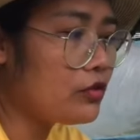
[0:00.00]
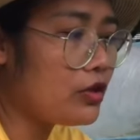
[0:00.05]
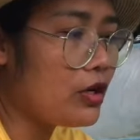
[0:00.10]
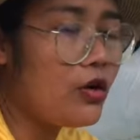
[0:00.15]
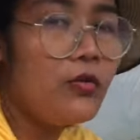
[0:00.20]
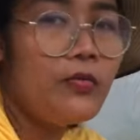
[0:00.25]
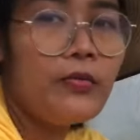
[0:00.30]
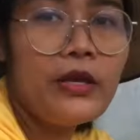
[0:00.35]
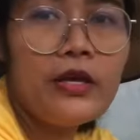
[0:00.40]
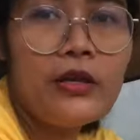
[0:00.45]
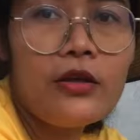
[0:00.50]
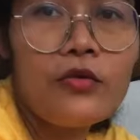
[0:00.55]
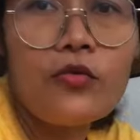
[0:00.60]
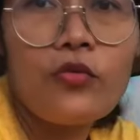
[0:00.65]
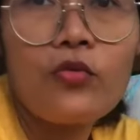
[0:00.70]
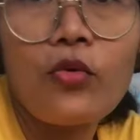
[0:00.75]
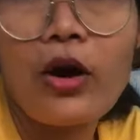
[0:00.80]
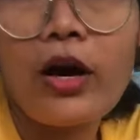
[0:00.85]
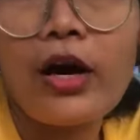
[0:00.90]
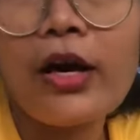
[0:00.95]
เขามี
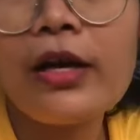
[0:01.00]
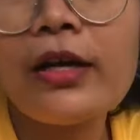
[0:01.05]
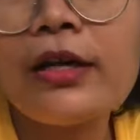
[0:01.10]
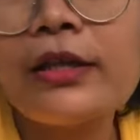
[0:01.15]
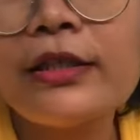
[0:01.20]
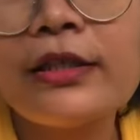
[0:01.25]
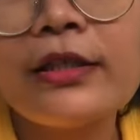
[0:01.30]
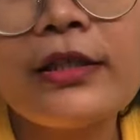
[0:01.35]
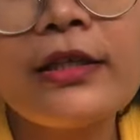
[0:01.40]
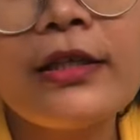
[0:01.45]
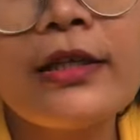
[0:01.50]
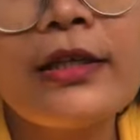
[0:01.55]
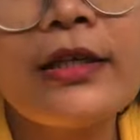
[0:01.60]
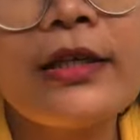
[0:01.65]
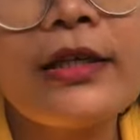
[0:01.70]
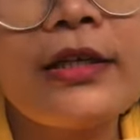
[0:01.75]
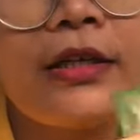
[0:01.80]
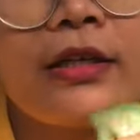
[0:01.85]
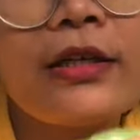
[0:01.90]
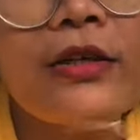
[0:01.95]
หัว
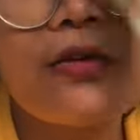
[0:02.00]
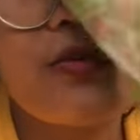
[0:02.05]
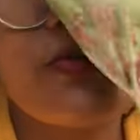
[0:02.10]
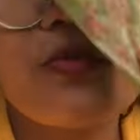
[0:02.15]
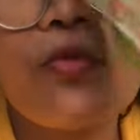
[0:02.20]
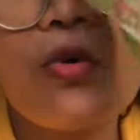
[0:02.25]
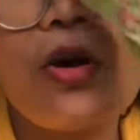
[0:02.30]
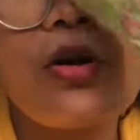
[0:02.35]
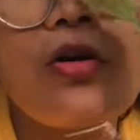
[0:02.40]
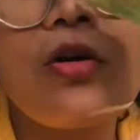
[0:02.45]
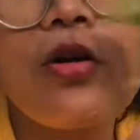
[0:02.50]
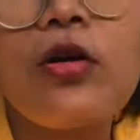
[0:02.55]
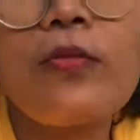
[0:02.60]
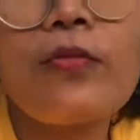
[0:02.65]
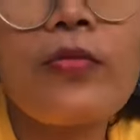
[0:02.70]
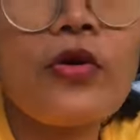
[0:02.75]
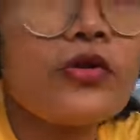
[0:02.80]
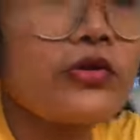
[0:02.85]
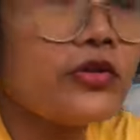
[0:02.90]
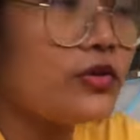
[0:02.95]
หัวก็
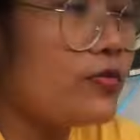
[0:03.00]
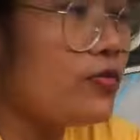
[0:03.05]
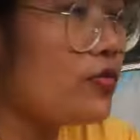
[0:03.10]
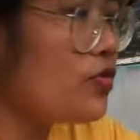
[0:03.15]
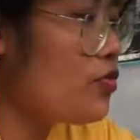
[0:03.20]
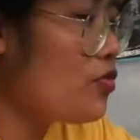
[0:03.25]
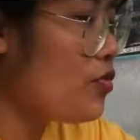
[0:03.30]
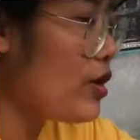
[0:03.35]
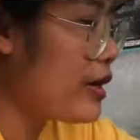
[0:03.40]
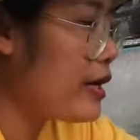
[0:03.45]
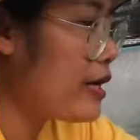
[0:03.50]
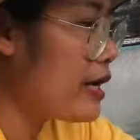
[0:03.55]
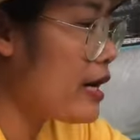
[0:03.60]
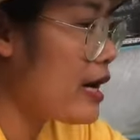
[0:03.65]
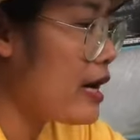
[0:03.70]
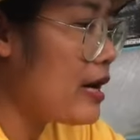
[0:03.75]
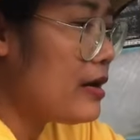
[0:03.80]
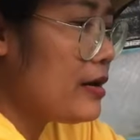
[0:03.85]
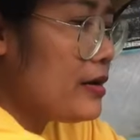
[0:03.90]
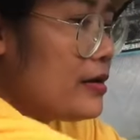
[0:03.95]
พอสมควรนะ
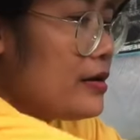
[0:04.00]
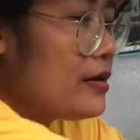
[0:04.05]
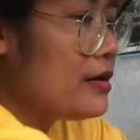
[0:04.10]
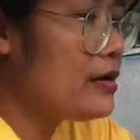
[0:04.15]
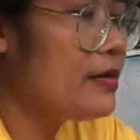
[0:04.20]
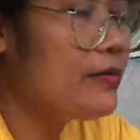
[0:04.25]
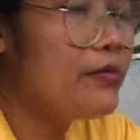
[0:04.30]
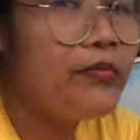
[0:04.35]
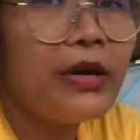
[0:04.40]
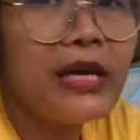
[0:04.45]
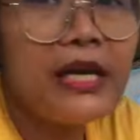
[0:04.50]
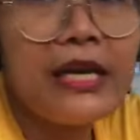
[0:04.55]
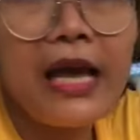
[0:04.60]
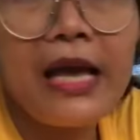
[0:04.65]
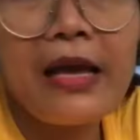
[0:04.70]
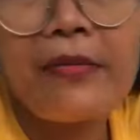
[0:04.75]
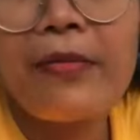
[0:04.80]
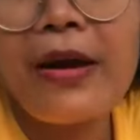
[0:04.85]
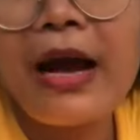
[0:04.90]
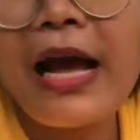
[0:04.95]
คะไม่ให
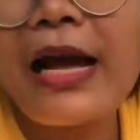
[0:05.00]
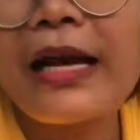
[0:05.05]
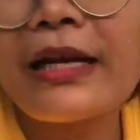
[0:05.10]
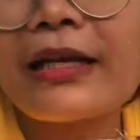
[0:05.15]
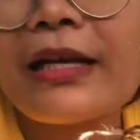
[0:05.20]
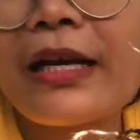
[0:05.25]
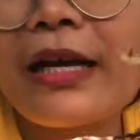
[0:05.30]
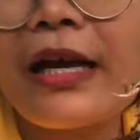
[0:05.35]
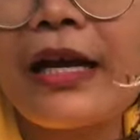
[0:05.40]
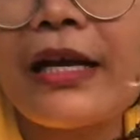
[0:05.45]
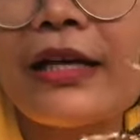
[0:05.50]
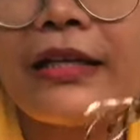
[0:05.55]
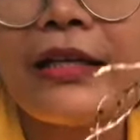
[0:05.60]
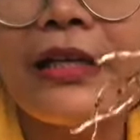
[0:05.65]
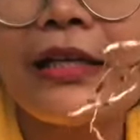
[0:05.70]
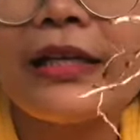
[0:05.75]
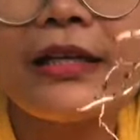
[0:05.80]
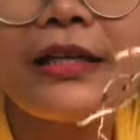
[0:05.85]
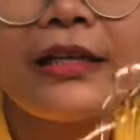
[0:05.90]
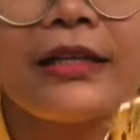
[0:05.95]
ญ่มากนะคะ
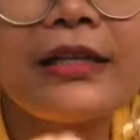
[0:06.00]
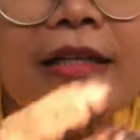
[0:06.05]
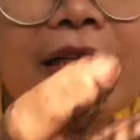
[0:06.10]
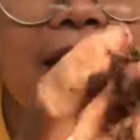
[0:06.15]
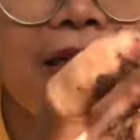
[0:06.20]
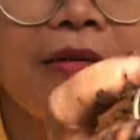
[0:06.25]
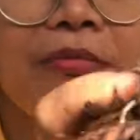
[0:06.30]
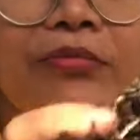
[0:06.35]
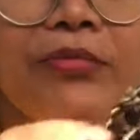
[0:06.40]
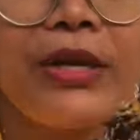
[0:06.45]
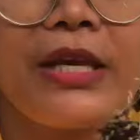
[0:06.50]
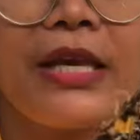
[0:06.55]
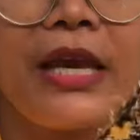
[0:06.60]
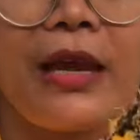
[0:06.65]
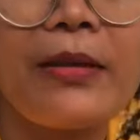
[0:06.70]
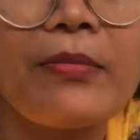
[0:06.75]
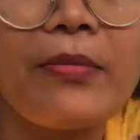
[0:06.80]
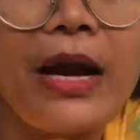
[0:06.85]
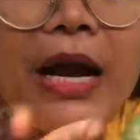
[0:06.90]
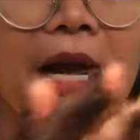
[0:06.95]
นี่ไม่ให
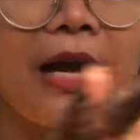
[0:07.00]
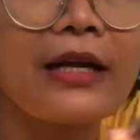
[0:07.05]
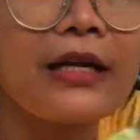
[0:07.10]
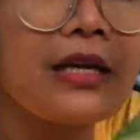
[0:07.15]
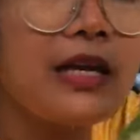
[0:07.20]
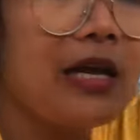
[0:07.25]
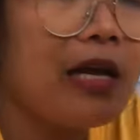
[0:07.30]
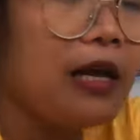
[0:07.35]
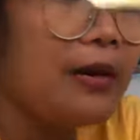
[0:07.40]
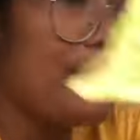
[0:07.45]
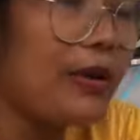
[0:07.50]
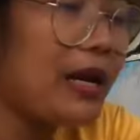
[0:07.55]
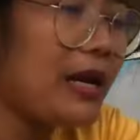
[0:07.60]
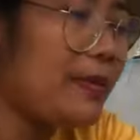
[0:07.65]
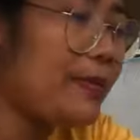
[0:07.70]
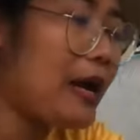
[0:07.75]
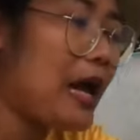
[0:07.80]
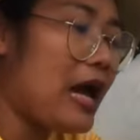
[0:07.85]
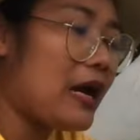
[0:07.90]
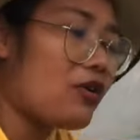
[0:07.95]
ญ่มากปาน
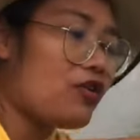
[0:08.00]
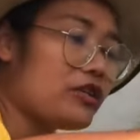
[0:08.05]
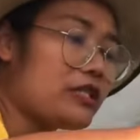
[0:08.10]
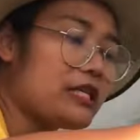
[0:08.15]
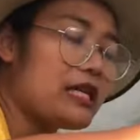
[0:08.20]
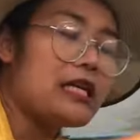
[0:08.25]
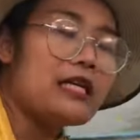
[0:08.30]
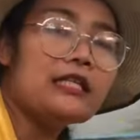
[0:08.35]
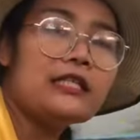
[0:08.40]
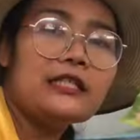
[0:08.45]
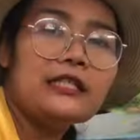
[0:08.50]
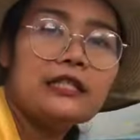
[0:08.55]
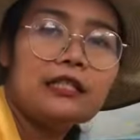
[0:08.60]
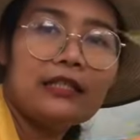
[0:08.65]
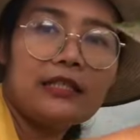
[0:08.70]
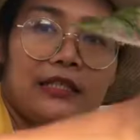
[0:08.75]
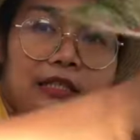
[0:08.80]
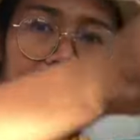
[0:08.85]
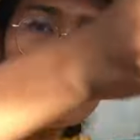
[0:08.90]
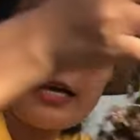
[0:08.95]
ภาก็จะลื้อ
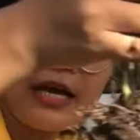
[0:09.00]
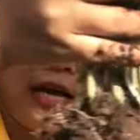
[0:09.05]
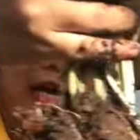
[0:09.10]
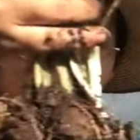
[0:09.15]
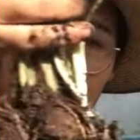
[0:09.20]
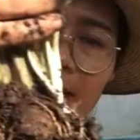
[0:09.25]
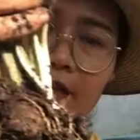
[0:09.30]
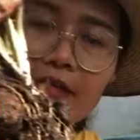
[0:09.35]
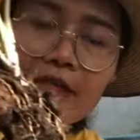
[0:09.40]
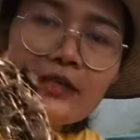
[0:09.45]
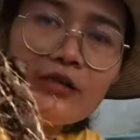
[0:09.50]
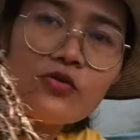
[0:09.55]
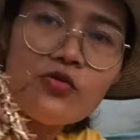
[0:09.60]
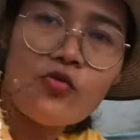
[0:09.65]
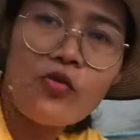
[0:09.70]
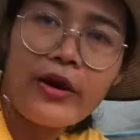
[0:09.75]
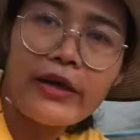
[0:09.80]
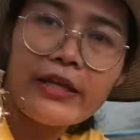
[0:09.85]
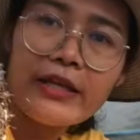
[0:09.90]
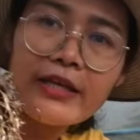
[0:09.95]
นะคะ ลื้อ
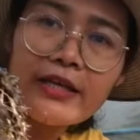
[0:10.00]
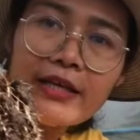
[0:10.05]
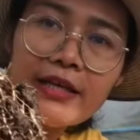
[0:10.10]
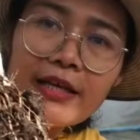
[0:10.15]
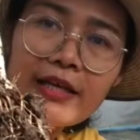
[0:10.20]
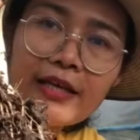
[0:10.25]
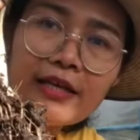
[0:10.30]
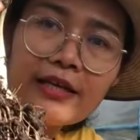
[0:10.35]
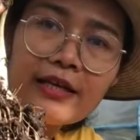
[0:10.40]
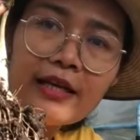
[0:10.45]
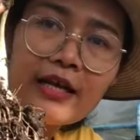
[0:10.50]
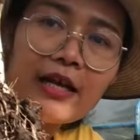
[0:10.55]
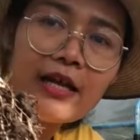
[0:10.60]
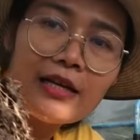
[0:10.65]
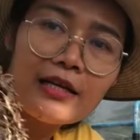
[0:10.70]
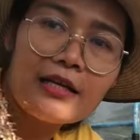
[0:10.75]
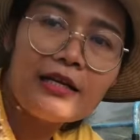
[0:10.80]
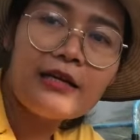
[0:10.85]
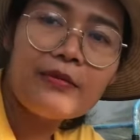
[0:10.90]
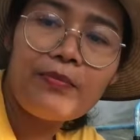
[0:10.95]
หัวอย่างนี้
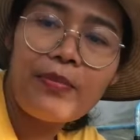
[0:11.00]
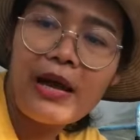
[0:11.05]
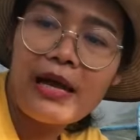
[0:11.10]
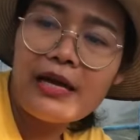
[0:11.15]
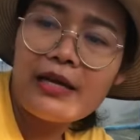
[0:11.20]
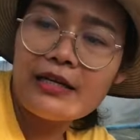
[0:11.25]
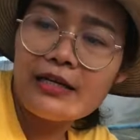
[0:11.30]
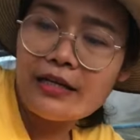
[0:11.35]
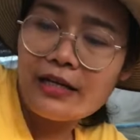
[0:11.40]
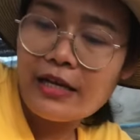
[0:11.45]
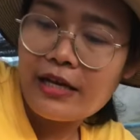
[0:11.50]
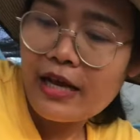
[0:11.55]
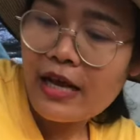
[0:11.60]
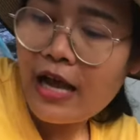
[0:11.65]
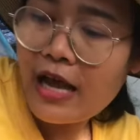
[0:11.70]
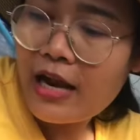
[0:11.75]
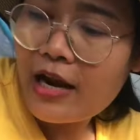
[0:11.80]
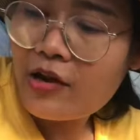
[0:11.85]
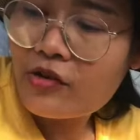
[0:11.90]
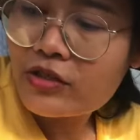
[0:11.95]
ลื้อไปเลยนะ
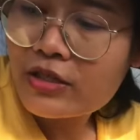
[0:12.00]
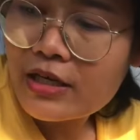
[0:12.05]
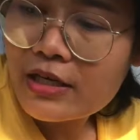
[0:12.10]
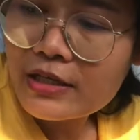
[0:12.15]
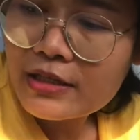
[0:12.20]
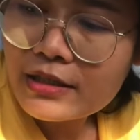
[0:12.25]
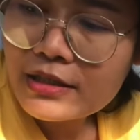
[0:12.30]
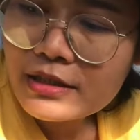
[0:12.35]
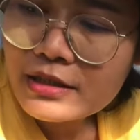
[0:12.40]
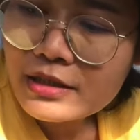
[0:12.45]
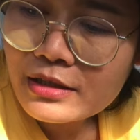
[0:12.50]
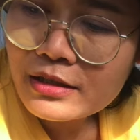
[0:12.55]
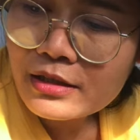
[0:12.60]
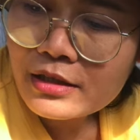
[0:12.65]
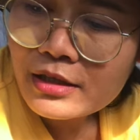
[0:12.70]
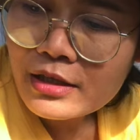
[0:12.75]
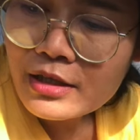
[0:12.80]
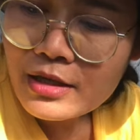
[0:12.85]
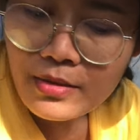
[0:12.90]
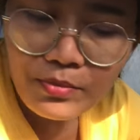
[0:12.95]
คะ เราจะลื้อ
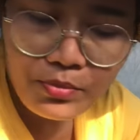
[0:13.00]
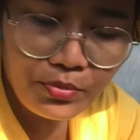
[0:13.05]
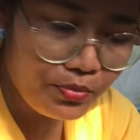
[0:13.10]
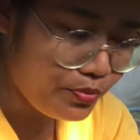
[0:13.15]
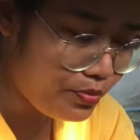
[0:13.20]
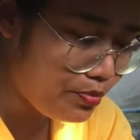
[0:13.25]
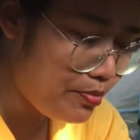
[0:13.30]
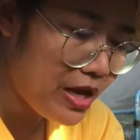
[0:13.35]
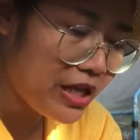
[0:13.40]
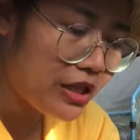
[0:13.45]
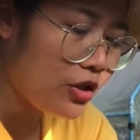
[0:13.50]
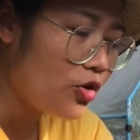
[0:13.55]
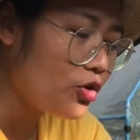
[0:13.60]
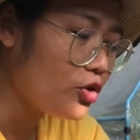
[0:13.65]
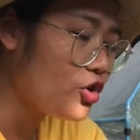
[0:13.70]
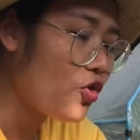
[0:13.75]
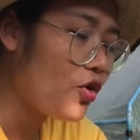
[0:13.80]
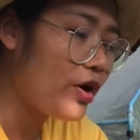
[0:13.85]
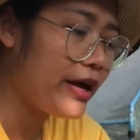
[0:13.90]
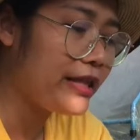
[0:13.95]
ไม่ต้อง
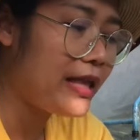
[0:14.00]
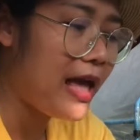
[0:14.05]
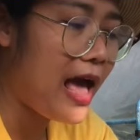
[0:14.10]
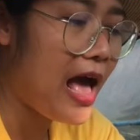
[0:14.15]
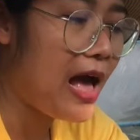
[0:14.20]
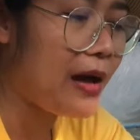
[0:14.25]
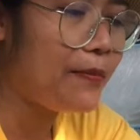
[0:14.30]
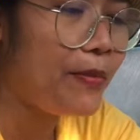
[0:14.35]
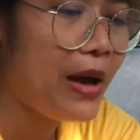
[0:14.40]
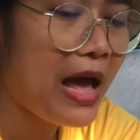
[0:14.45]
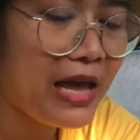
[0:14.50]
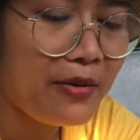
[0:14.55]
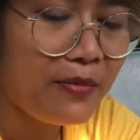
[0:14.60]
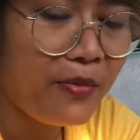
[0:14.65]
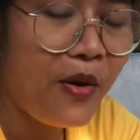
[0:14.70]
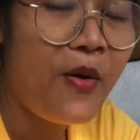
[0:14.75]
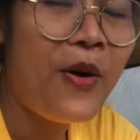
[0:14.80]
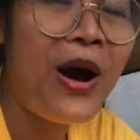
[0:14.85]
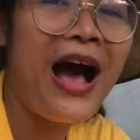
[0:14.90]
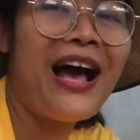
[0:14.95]
ยกกระถางไป
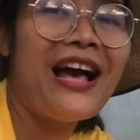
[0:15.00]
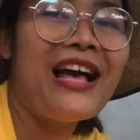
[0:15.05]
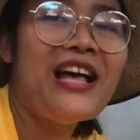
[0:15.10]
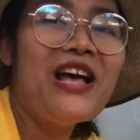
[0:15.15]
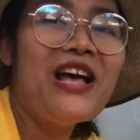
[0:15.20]
เพราะว่า